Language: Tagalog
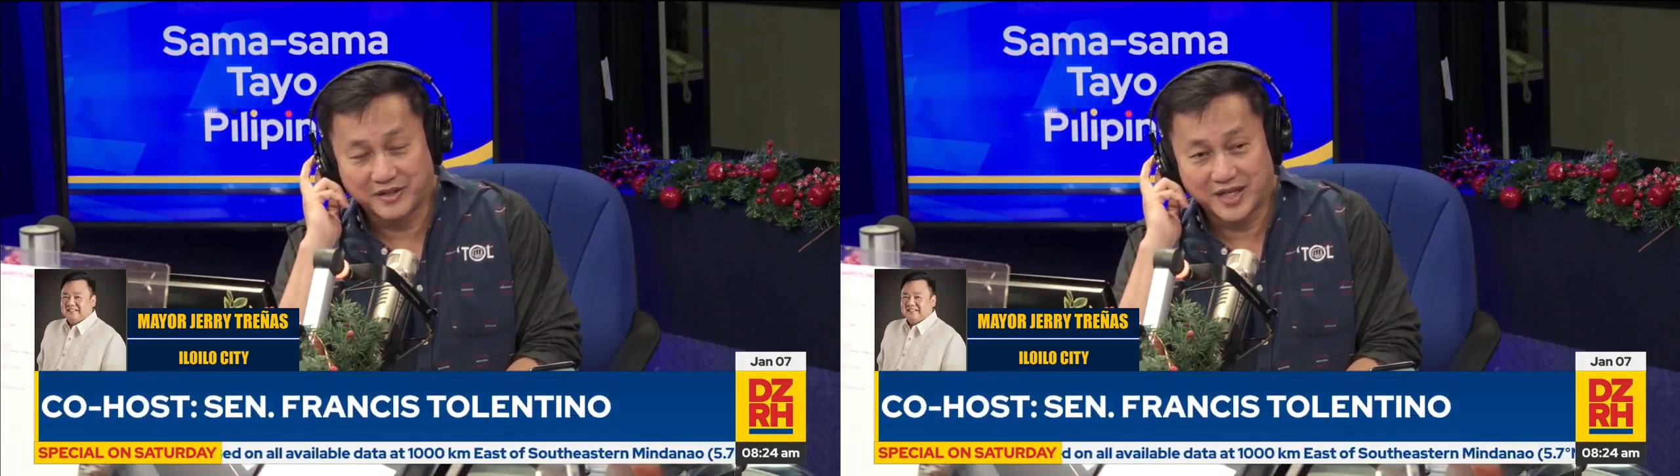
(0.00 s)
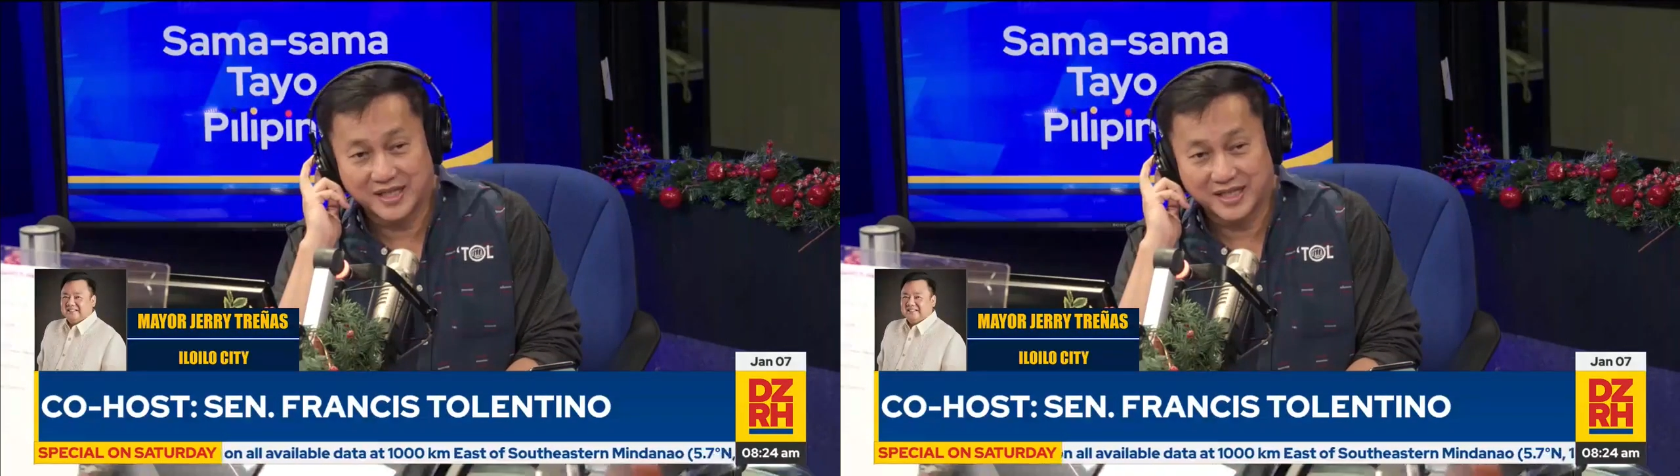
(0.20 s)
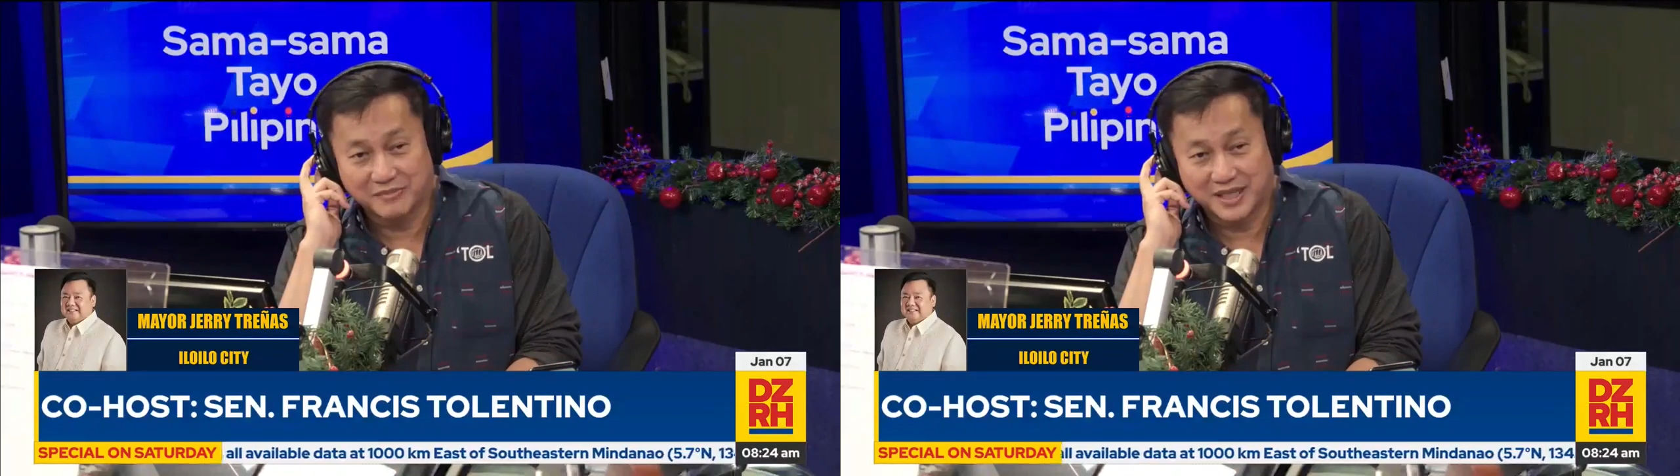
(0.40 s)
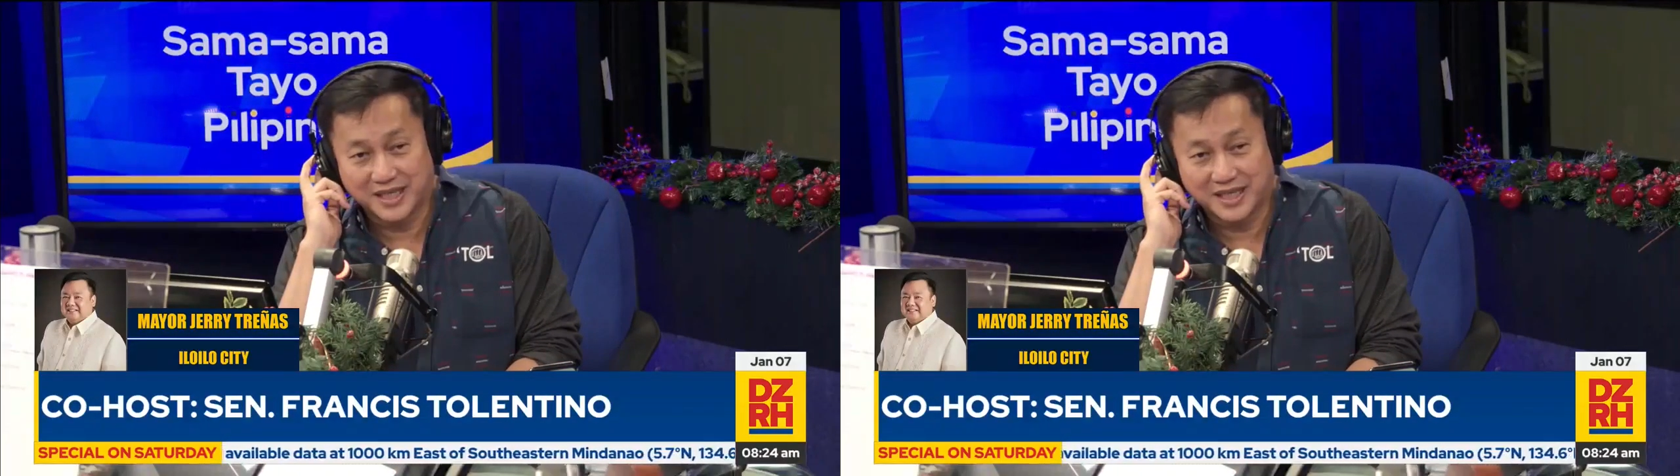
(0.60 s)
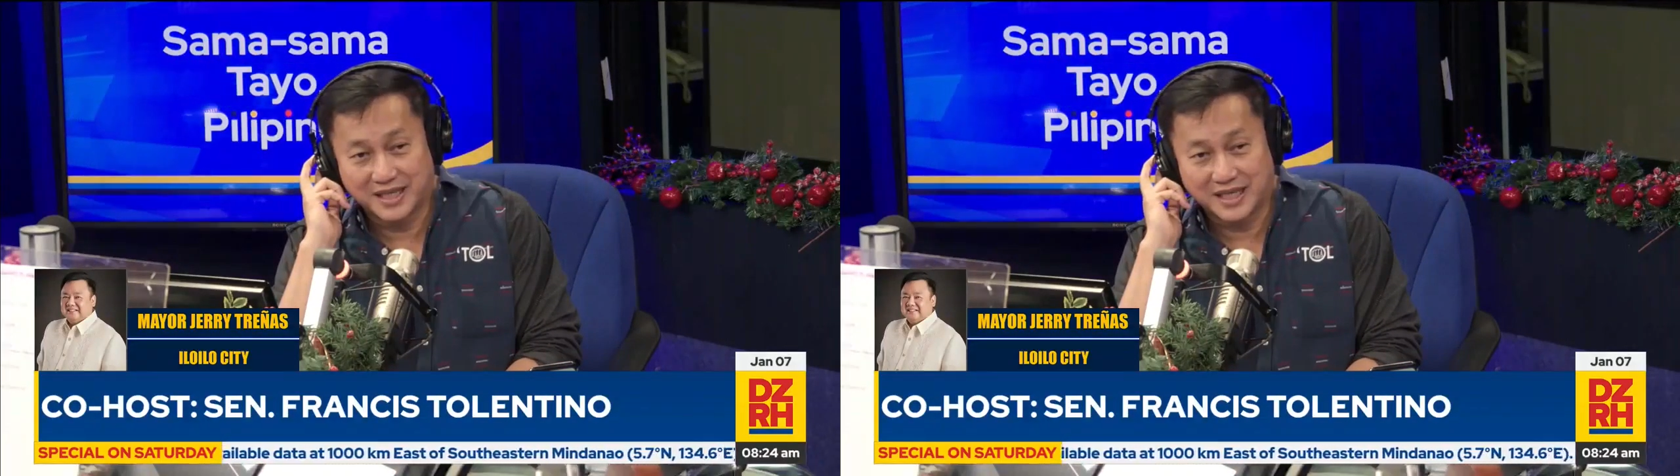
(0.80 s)
ng ating
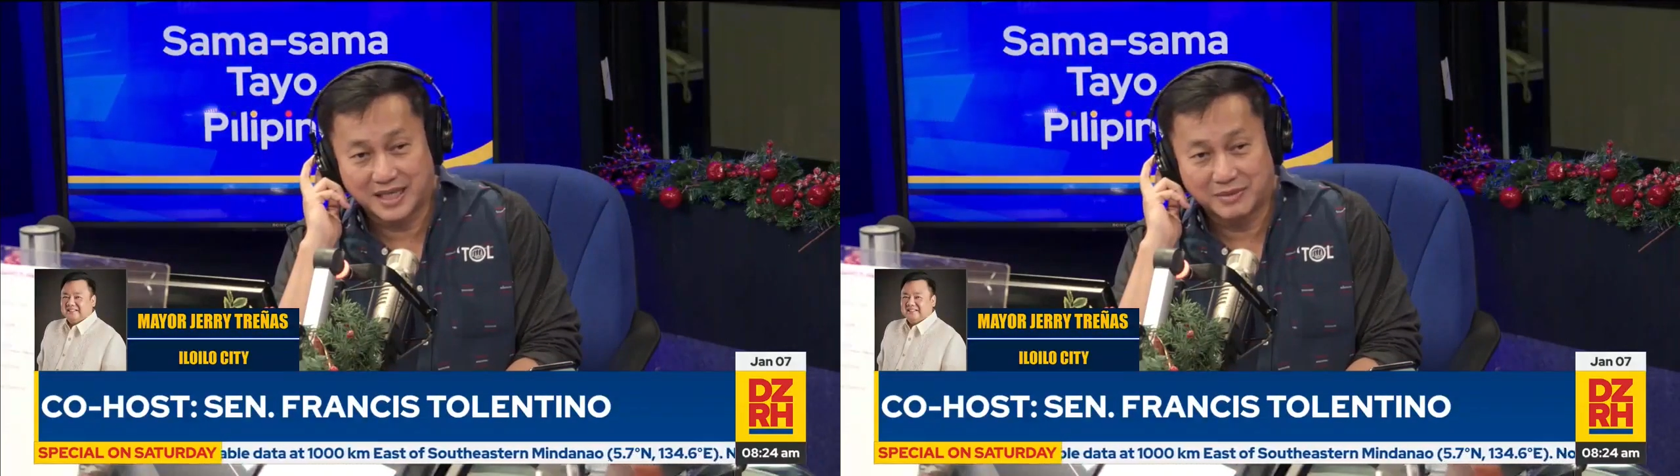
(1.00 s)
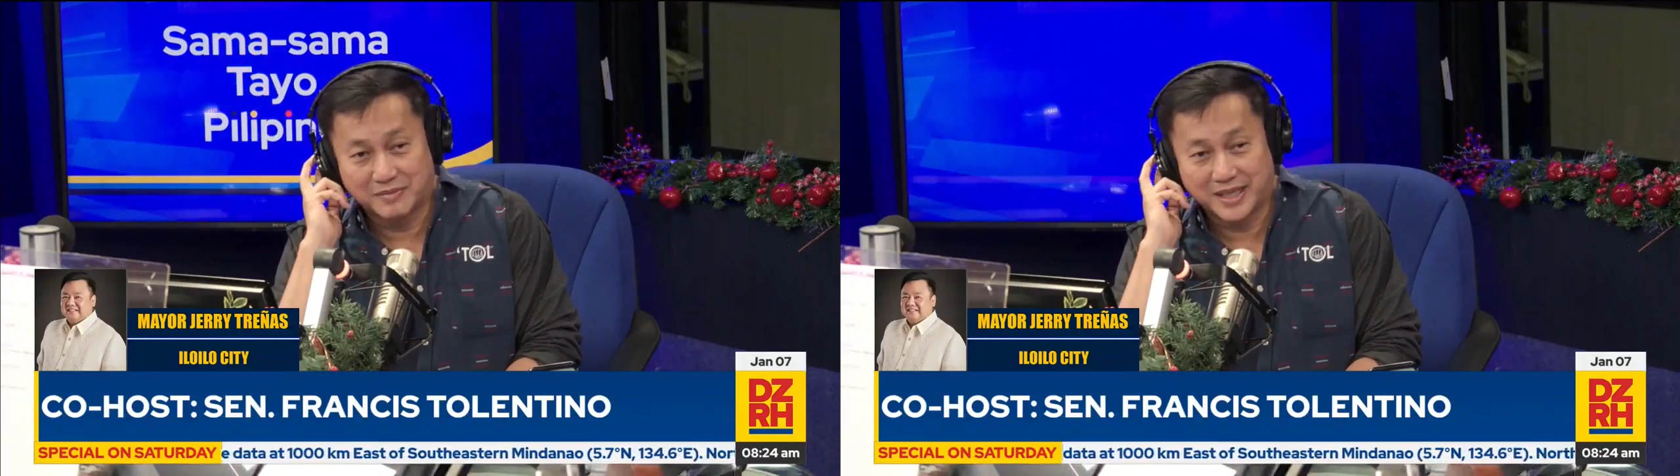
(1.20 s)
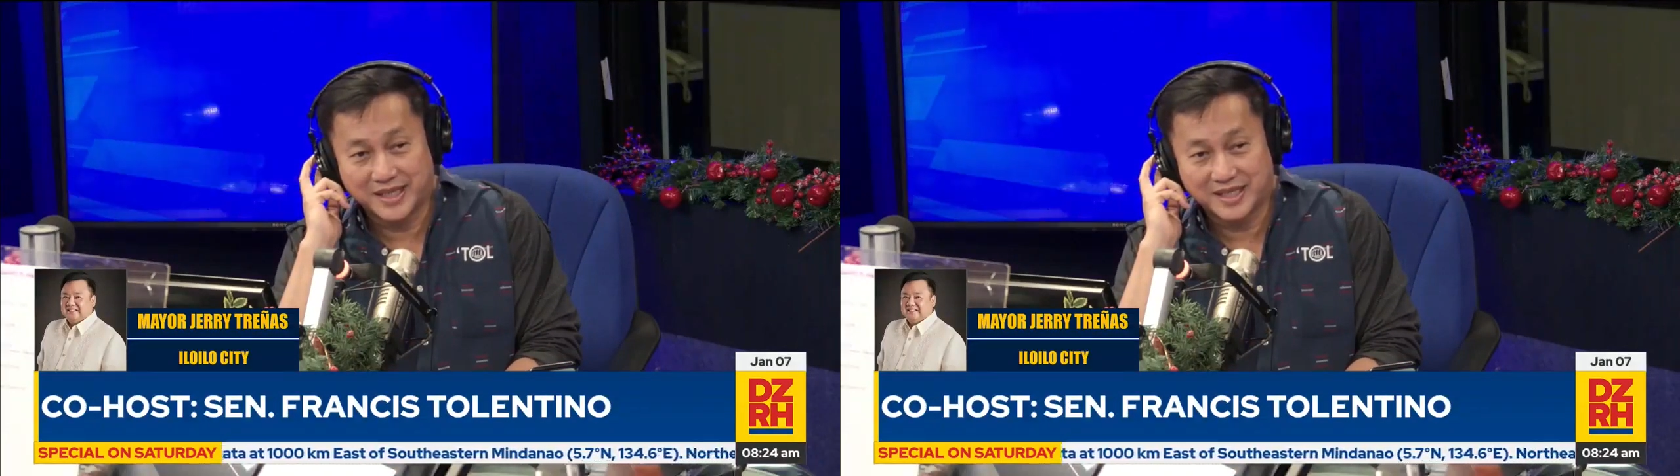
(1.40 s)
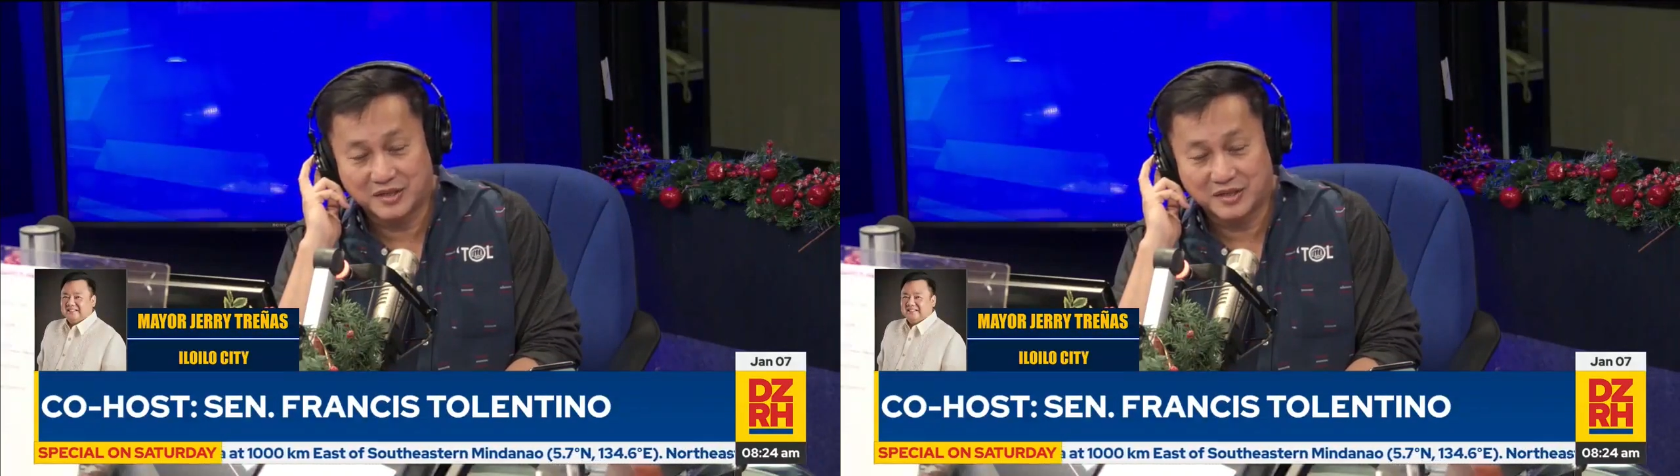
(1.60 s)
mga kababayan na